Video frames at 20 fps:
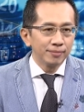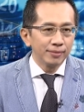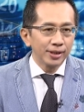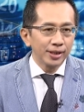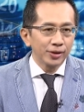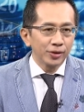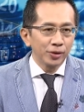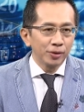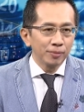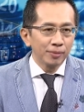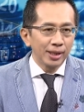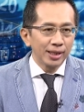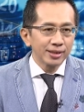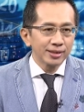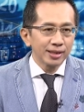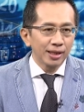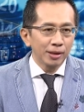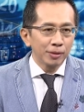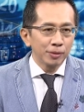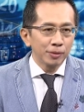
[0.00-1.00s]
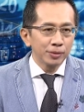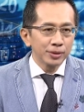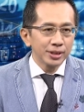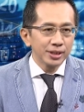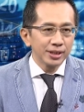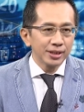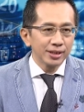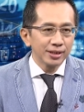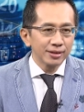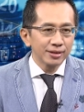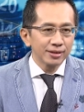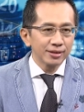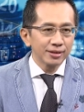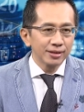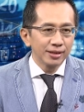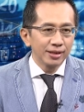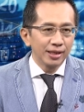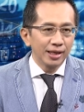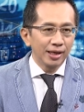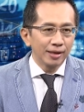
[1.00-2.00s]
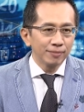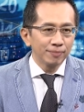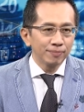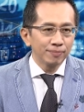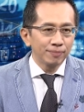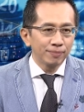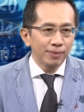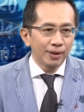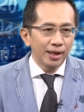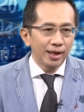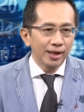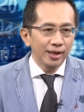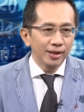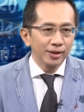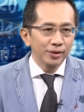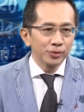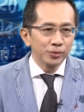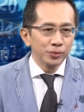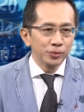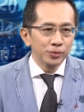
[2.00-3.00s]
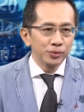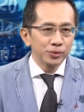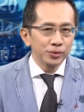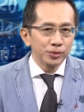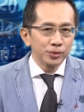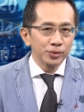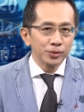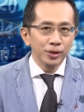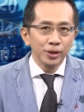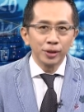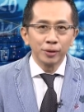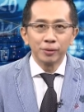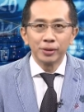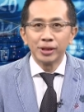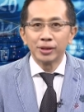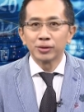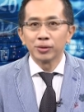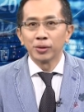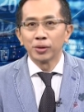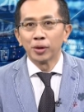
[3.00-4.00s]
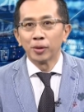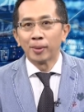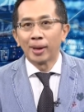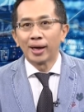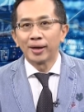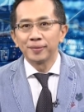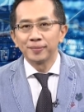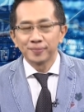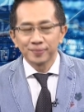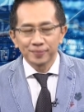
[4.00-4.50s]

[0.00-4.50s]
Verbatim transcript: 一共卖超，我记得是两百五十六亿左右吧。